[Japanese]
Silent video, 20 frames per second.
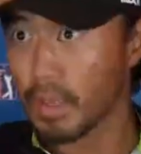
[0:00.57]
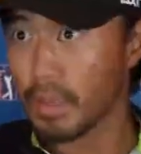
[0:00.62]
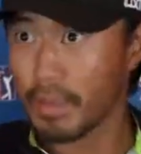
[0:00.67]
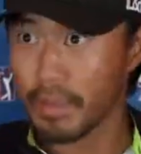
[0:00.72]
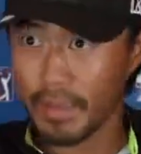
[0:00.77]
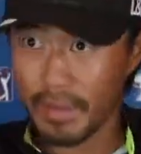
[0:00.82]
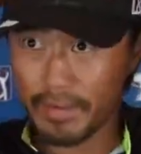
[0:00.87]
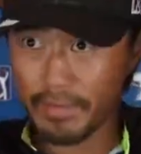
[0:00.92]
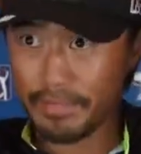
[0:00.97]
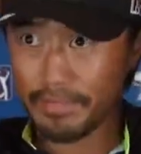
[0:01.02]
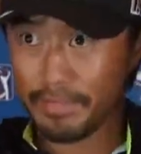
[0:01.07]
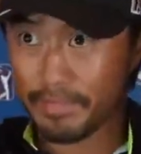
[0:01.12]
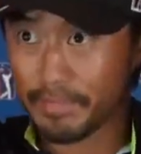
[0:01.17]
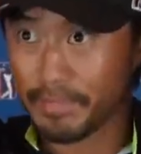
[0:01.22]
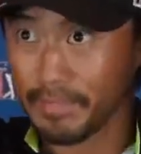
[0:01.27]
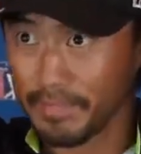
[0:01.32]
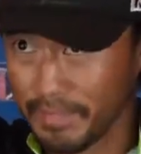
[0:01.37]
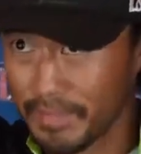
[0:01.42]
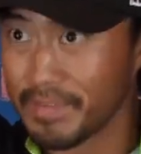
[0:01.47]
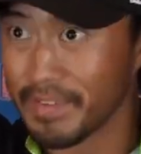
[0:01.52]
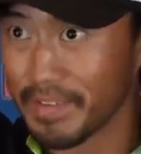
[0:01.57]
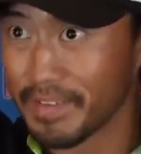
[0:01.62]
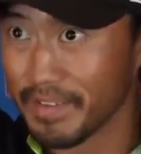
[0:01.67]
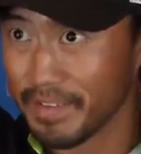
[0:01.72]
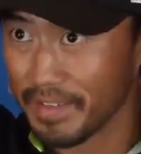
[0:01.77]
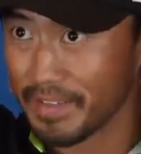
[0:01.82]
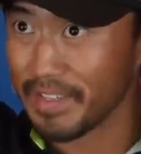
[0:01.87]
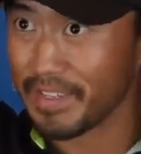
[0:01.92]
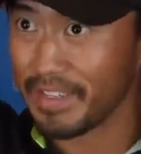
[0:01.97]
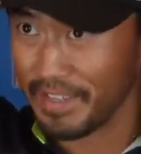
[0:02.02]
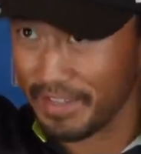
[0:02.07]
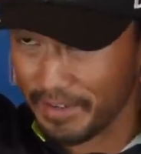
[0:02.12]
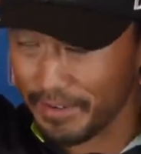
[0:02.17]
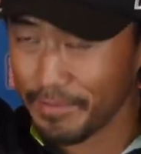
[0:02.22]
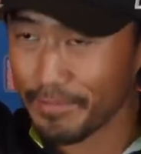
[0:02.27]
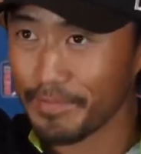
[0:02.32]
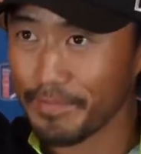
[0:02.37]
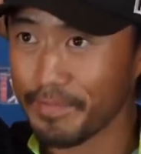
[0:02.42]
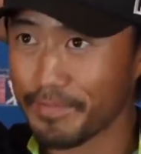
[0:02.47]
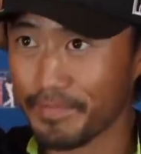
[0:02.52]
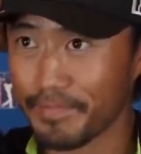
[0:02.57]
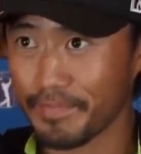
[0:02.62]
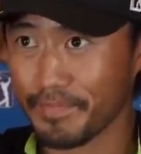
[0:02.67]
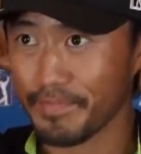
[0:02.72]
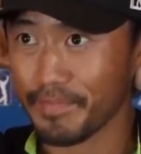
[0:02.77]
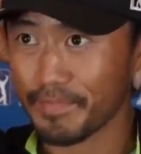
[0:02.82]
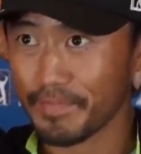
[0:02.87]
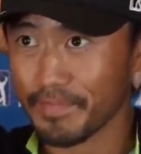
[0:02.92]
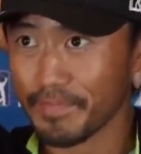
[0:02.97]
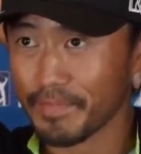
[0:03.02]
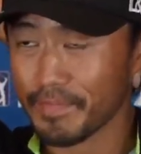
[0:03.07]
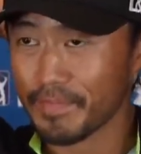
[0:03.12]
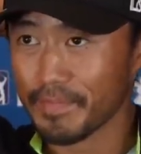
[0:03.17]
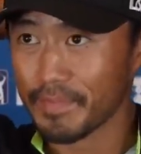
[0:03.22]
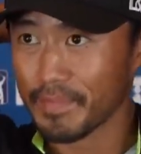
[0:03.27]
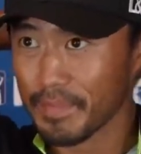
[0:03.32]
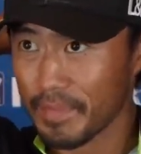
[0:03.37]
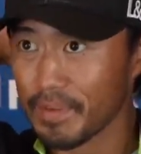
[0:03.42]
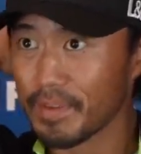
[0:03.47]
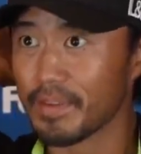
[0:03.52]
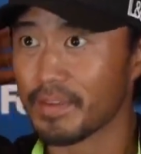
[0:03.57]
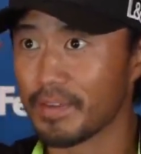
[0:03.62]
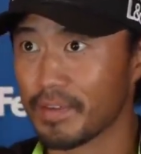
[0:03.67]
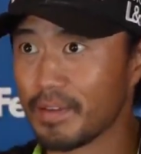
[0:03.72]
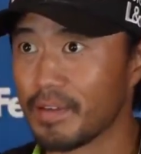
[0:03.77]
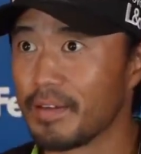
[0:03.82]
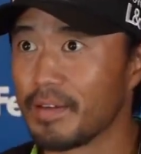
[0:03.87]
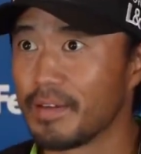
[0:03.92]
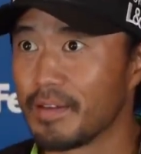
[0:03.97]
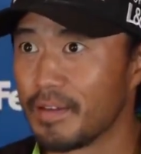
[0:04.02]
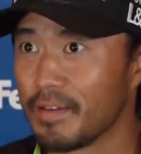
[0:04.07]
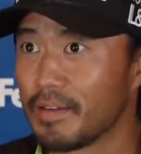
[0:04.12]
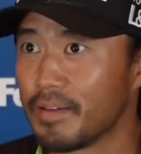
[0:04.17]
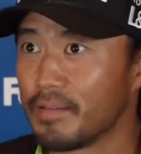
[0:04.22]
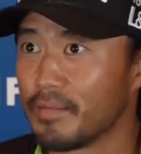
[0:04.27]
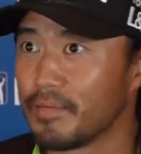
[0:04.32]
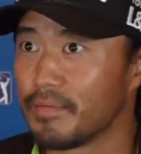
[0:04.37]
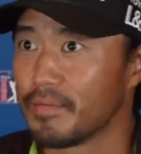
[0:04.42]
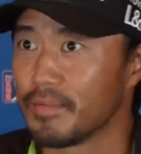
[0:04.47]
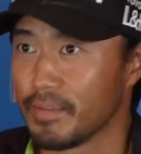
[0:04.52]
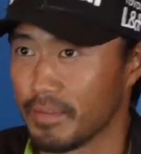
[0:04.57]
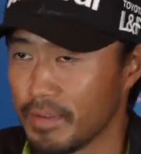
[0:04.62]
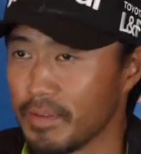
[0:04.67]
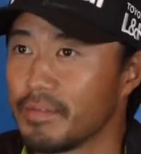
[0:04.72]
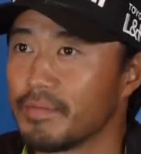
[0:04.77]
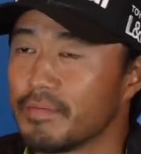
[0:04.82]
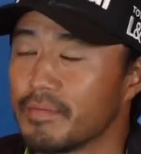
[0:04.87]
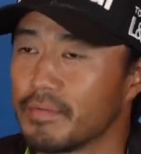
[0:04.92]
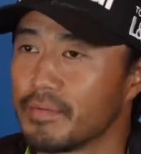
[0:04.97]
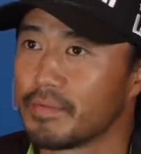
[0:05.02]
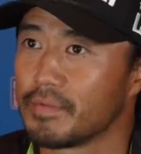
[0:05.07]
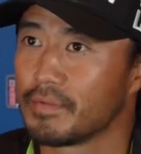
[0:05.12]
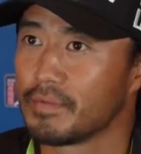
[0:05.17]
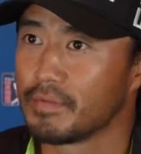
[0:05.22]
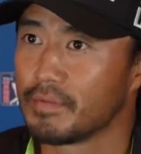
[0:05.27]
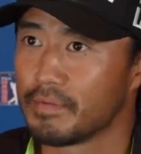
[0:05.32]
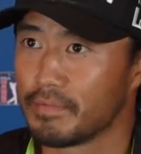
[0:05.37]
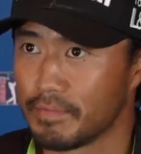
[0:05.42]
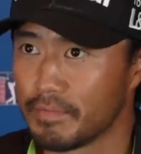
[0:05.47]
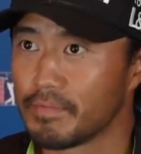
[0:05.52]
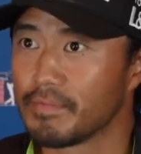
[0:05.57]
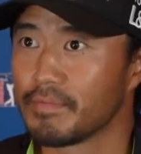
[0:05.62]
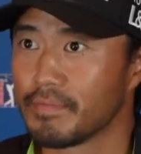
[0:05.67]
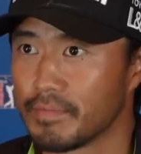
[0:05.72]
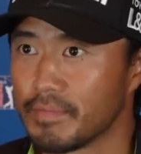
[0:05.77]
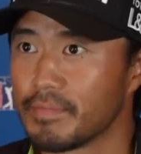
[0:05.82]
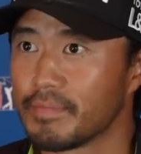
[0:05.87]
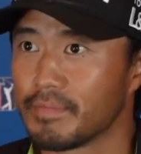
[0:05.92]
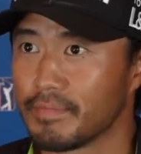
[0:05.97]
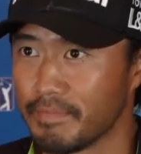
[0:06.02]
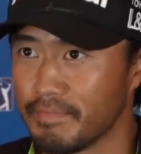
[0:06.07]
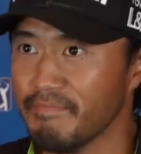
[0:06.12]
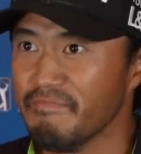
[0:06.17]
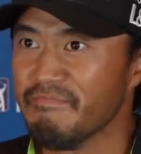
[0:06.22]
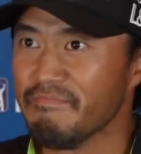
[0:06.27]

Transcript: you can answer in Japanese. Uh, just a few comments about how good today, 5 under 67,